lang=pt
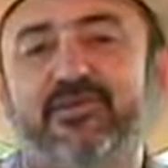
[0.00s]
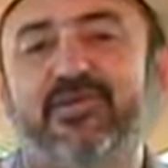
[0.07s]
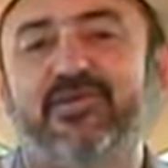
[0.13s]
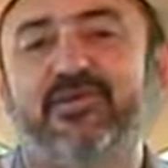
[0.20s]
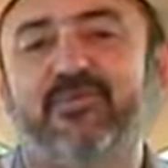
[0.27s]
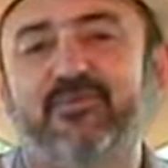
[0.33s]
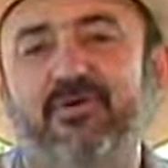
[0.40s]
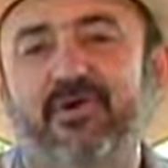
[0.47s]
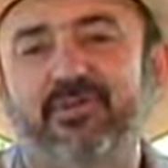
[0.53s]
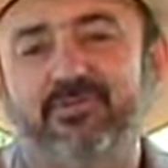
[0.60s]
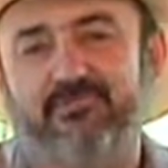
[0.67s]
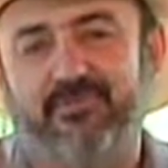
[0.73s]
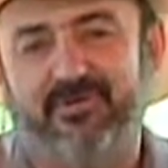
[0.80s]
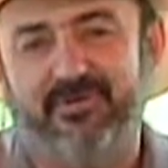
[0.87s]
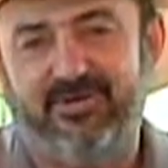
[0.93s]
aqui no Moda e
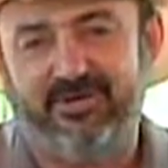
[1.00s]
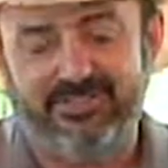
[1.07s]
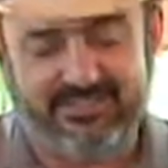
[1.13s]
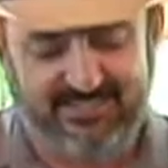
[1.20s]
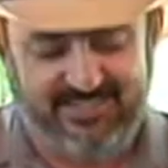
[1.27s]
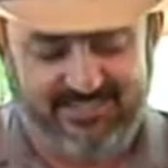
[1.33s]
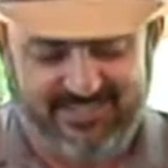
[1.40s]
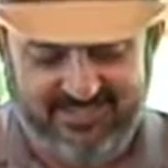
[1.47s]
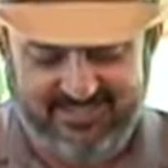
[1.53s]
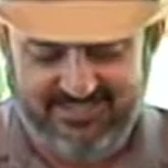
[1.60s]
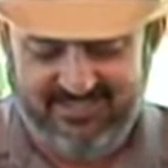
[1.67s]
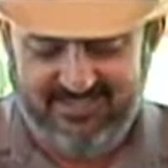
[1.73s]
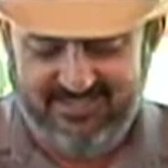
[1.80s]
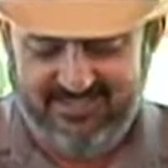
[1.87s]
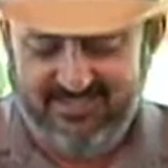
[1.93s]
Prosa
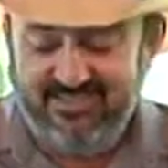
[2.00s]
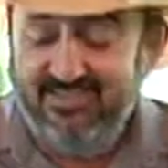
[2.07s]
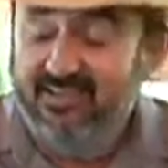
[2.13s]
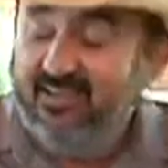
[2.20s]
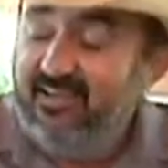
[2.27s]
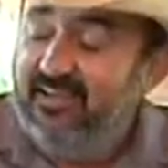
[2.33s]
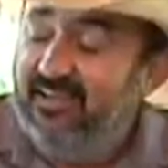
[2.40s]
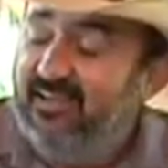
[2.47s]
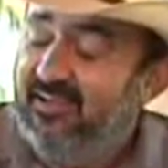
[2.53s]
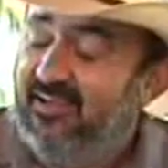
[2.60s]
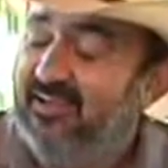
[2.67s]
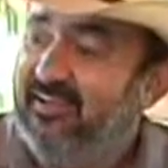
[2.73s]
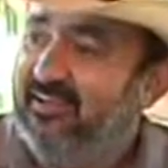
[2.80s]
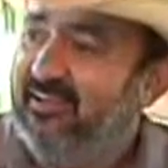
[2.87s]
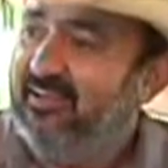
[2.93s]

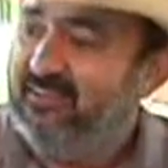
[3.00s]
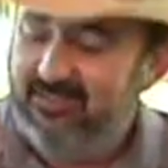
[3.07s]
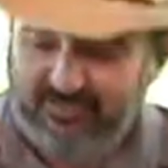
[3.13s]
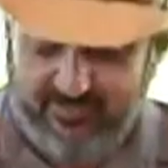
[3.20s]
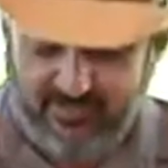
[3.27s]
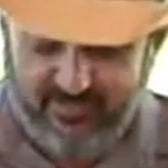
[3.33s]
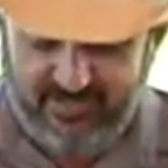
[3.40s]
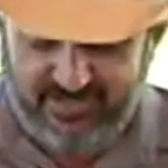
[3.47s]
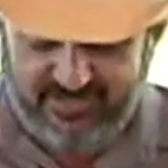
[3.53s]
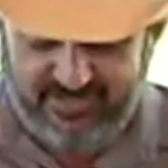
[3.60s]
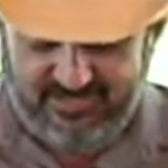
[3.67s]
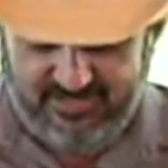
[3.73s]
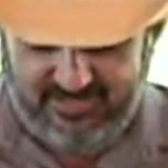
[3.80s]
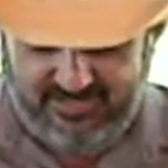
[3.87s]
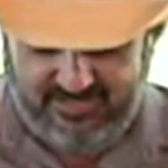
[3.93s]
Helena, essa
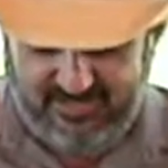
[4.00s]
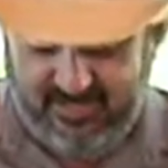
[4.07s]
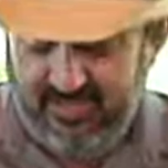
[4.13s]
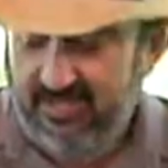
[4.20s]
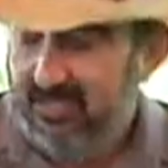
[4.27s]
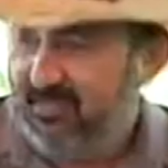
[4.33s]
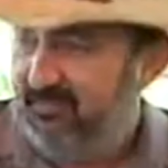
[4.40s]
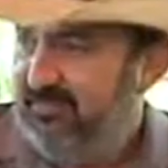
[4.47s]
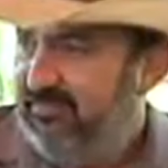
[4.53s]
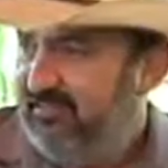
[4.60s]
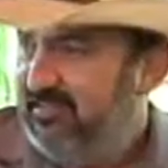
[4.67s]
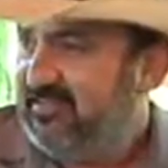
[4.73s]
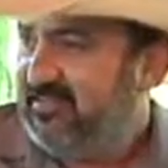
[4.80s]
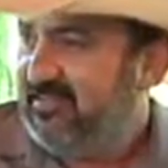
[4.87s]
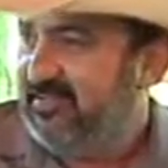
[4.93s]
moda é uma
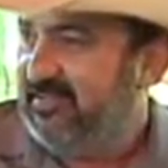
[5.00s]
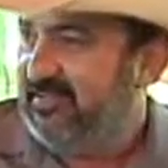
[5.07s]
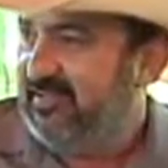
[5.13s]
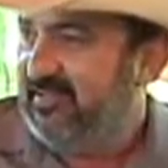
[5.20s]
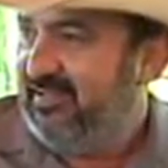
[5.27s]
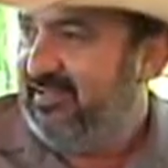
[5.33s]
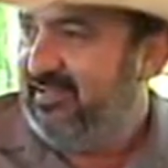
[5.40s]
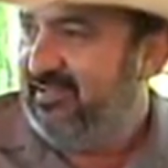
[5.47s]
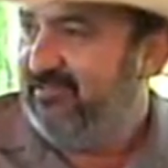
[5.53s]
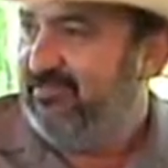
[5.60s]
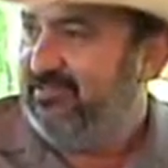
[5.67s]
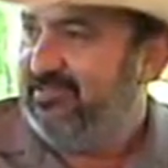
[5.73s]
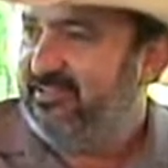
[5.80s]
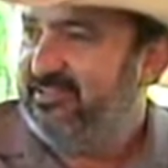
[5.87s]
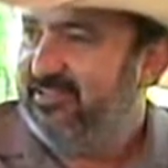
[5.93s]
versão, né? E
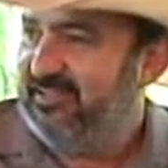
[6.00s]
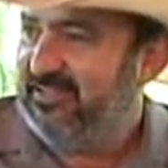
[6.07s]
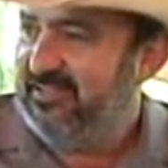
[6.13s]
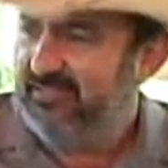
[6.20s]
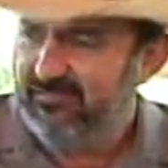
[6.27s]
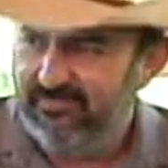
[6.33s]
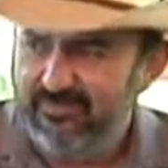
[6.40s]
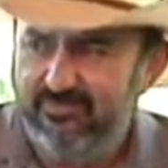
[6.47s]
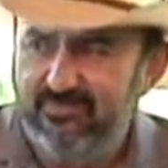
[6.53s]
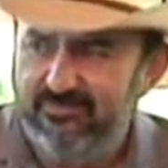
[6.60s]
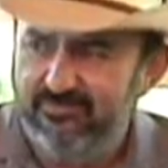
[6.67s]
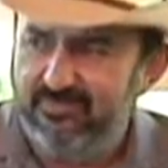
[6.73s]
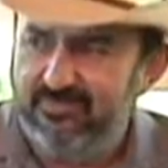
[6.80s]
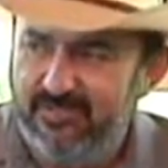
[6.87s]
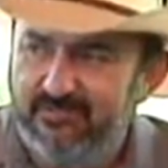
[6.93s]
você teve
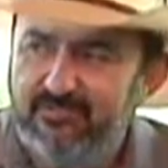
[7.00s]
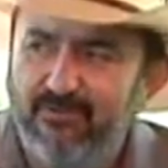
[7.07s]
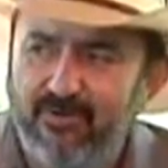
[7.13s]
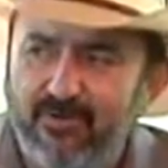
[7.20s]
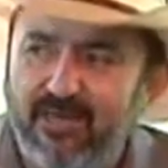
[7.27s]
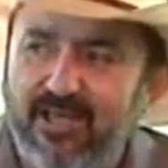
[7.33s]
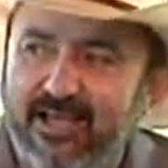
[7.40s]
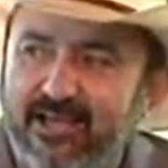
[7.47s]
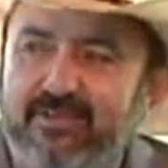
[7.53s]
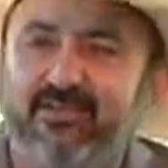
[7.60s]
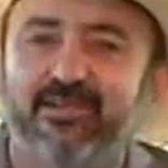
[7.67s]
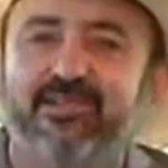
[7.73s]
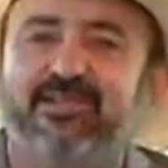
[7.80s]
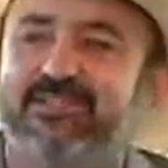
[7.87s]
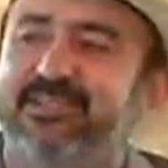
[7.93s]
um, teve um colega
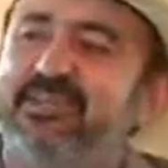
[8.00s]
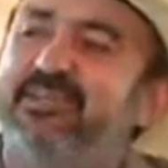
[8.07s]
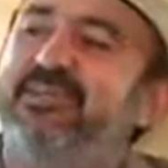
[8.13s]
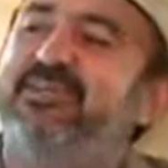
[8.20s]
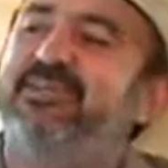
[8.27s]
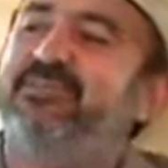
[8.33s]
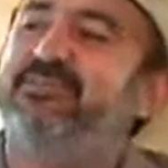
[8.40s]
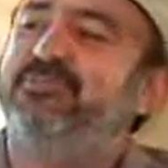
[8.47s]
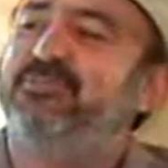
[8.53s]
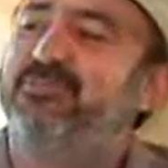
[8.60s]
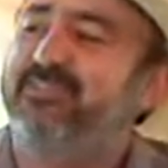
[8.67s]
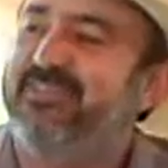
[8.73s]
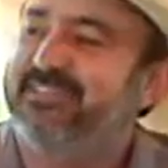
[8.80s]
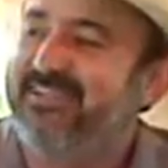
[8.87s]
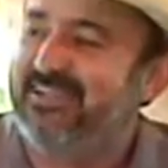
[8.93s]
nosso aí que te ajudou nessa